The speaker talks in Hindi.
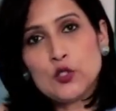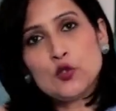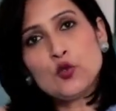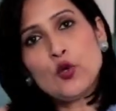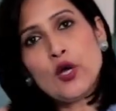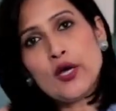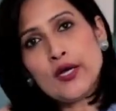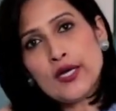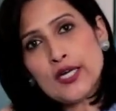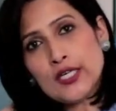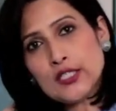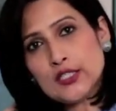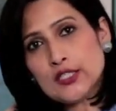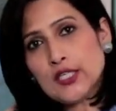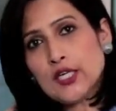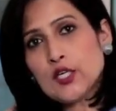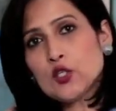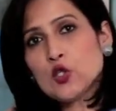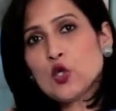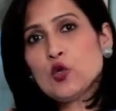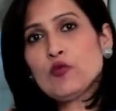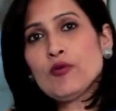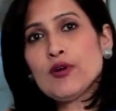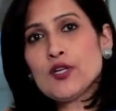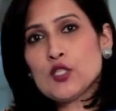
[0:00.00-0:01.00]
तो अगर
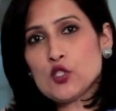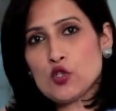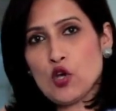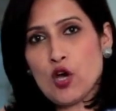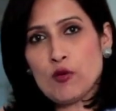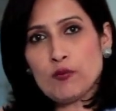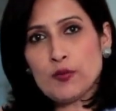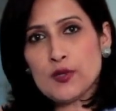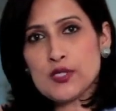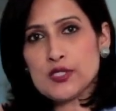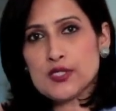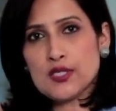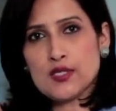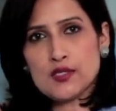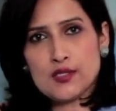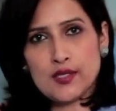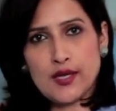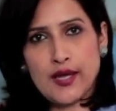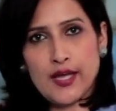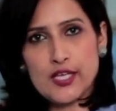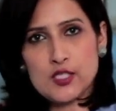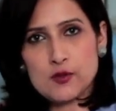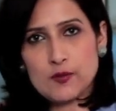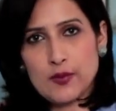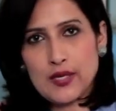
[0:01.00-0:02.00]
टर्नओवर 100 परसेंट के
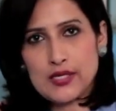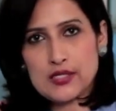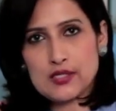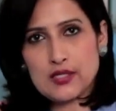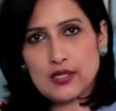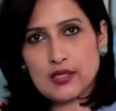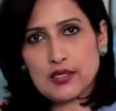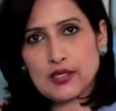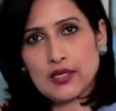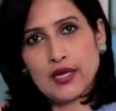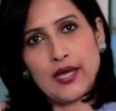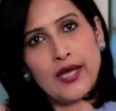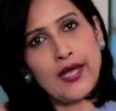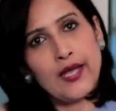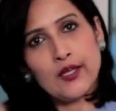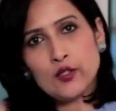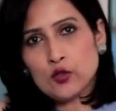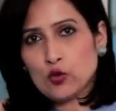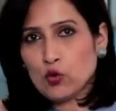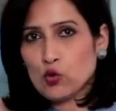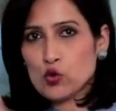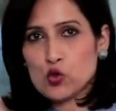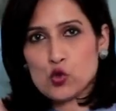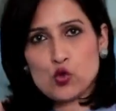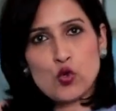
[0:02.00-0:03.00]
आसपास दिख रहा है
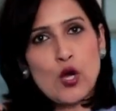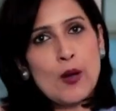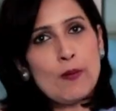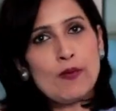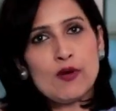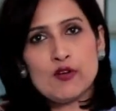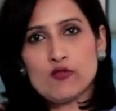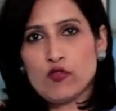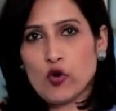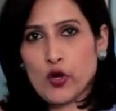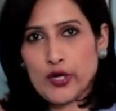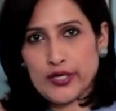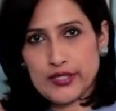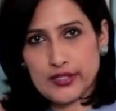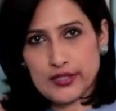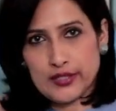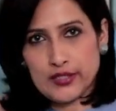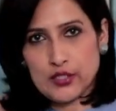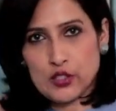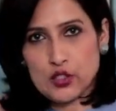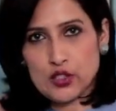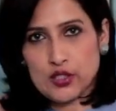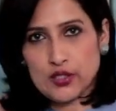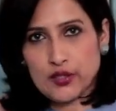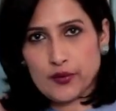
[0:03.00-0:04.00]
तो उसको आप अवॉइड
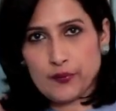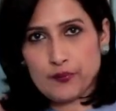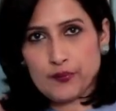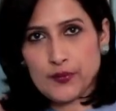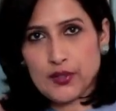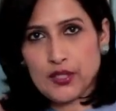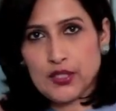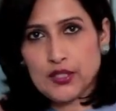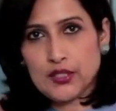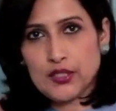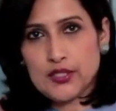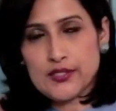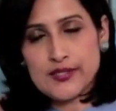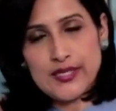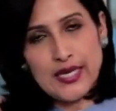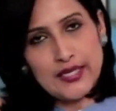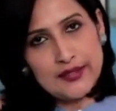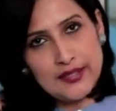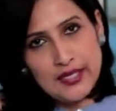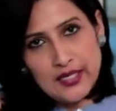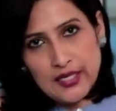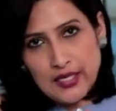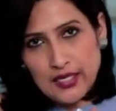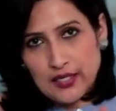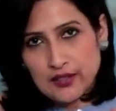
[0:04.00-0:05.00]
कीजिए
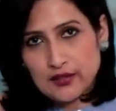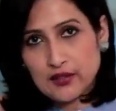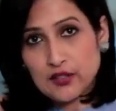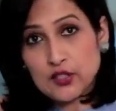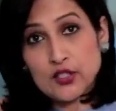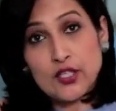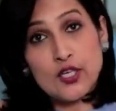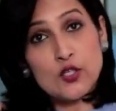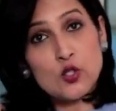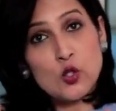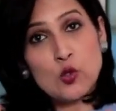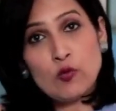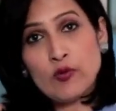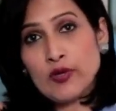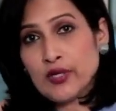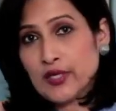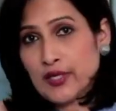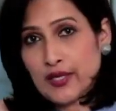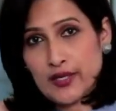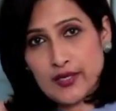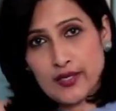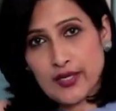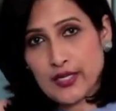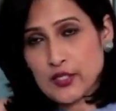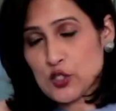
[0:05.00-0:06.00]
ज़्यादा टर्नओवर
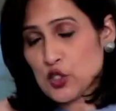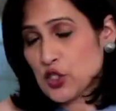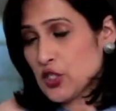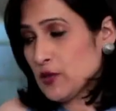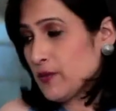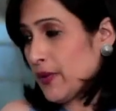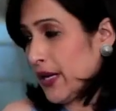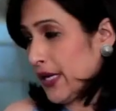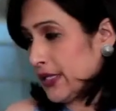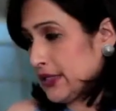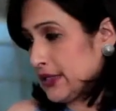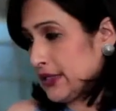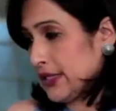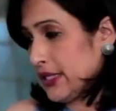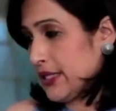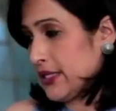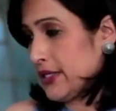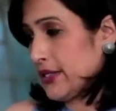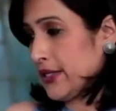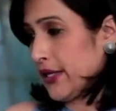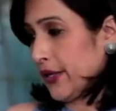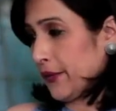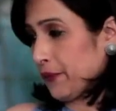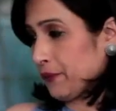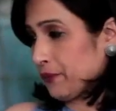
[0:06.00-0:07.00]
अच्छी बात
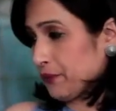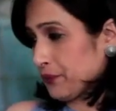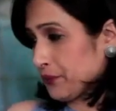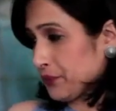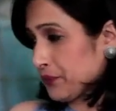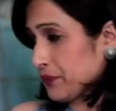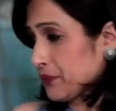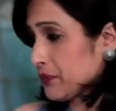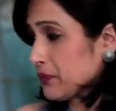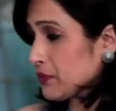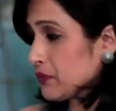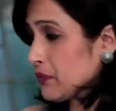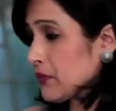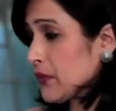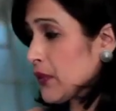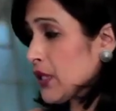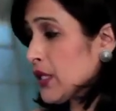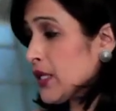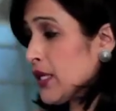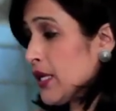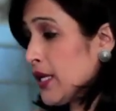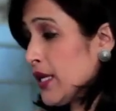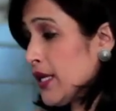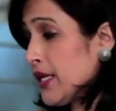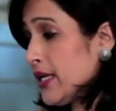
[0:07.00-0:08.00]
नहीं है
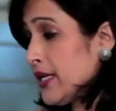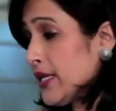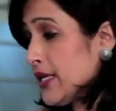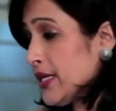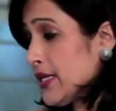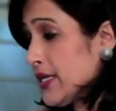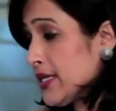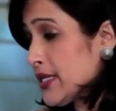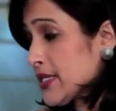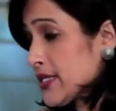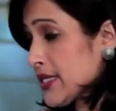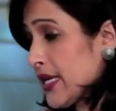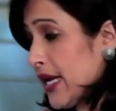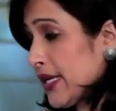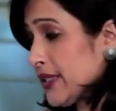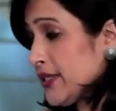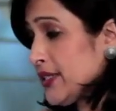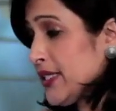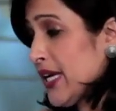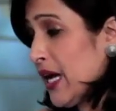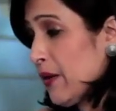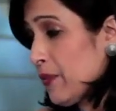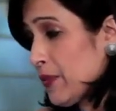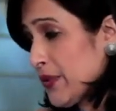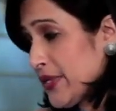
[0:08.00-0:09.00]

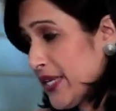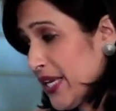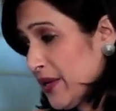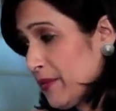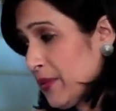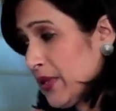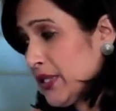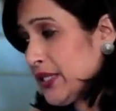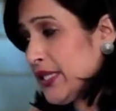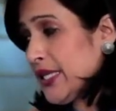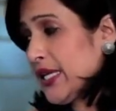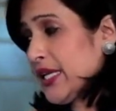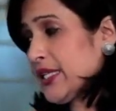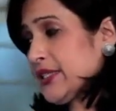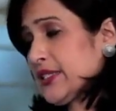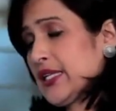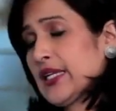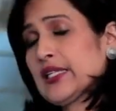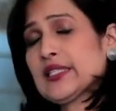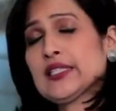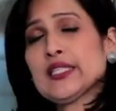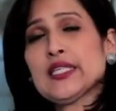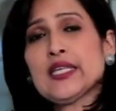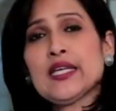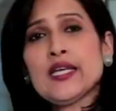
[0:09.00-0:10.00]
साथ ही आप ये भी देख
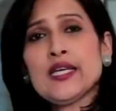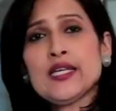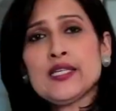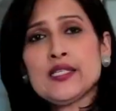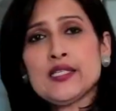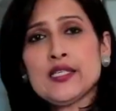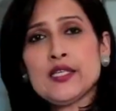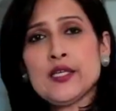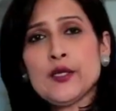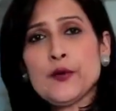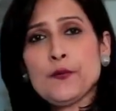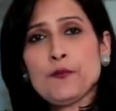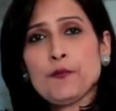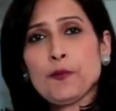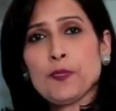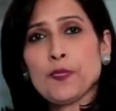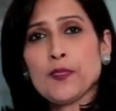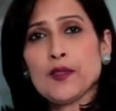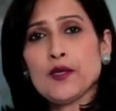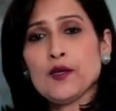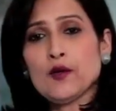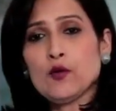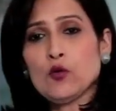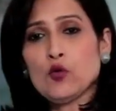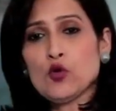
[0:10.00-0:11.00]
सकते हैं कि
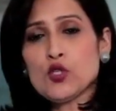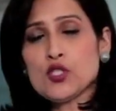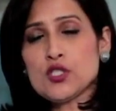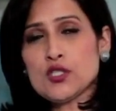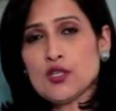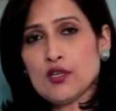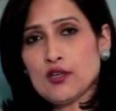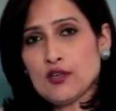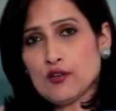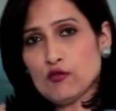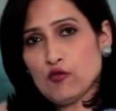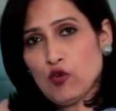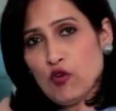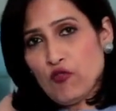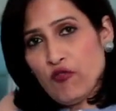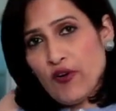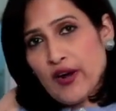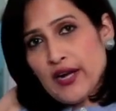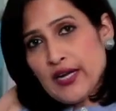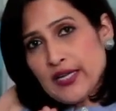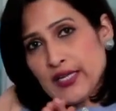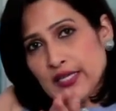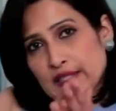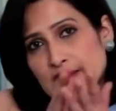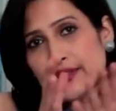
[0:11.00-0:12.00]
उस वो
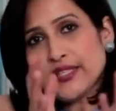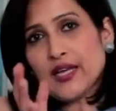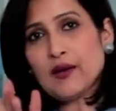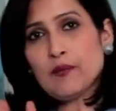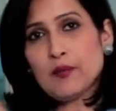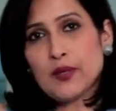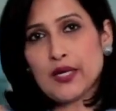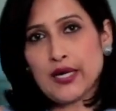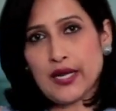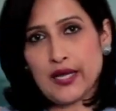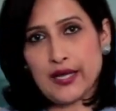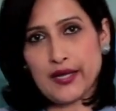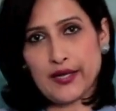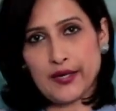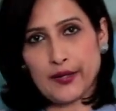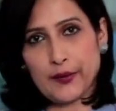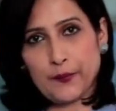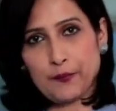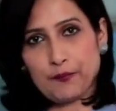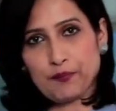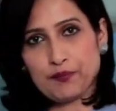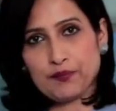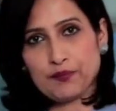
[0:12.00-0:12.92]
फंड कितना बड़ा है